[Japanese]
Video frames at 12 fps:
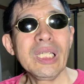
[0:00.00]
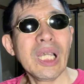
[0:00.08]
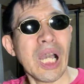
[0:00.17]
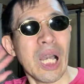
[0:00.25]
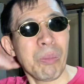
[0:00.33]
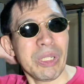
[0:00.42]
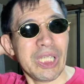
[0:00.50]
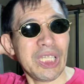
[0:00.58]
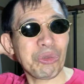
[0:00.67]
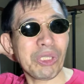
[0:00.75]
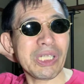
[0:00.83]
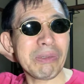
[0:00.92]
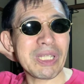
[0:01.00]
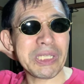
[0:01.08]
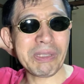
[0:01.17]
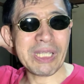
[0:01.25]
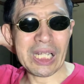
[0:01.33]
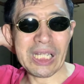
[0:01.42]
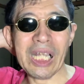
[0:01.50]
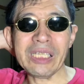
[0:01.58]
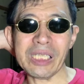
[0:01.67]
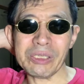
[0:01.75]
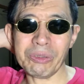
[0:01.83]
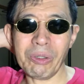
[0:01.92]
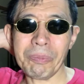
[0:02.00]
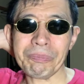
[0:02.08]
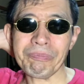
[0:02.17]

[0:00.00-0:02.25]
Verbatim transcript: あんまりいい状態にはならなかったですよ。